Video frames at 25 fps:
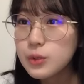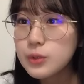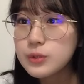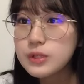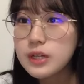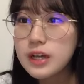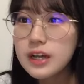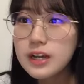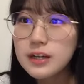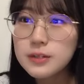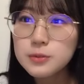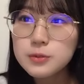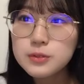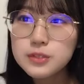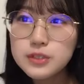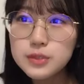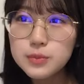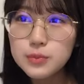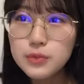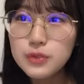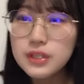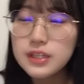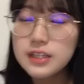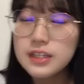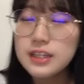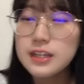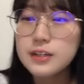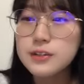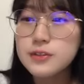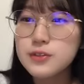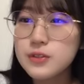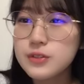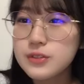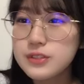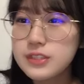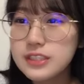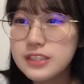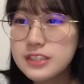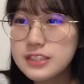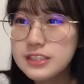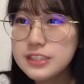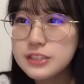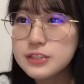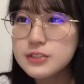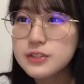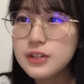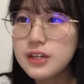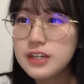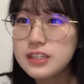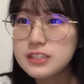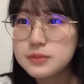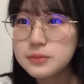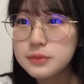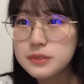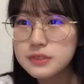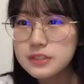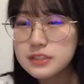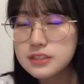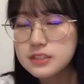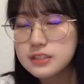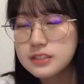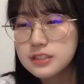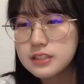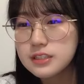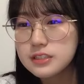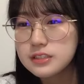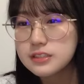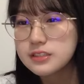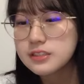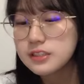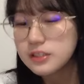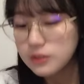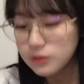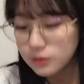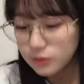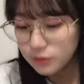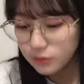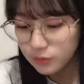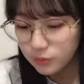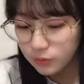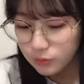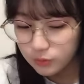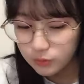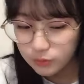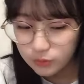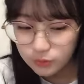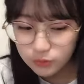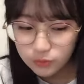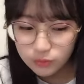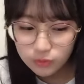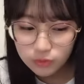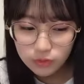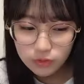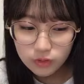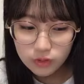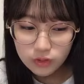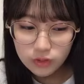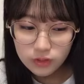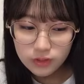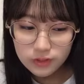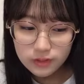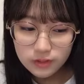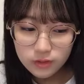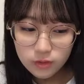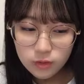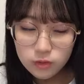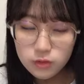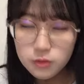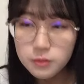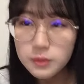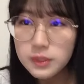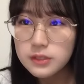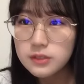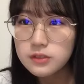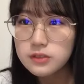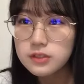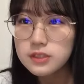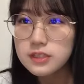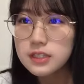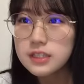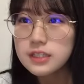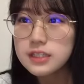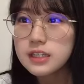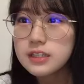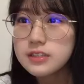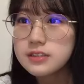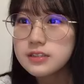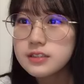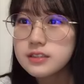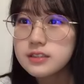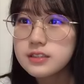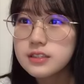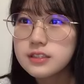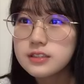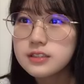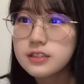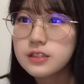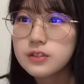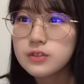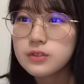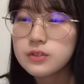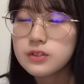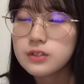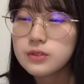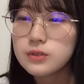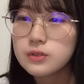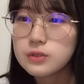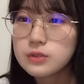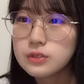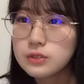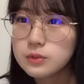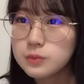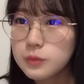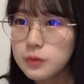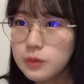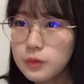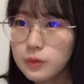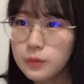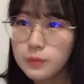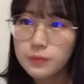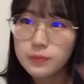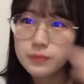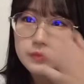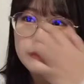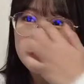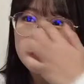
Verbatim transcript: そうだからどっちもねやるの実は初めてじゃなかったこのこの前のツアーでやってやったのでどっちも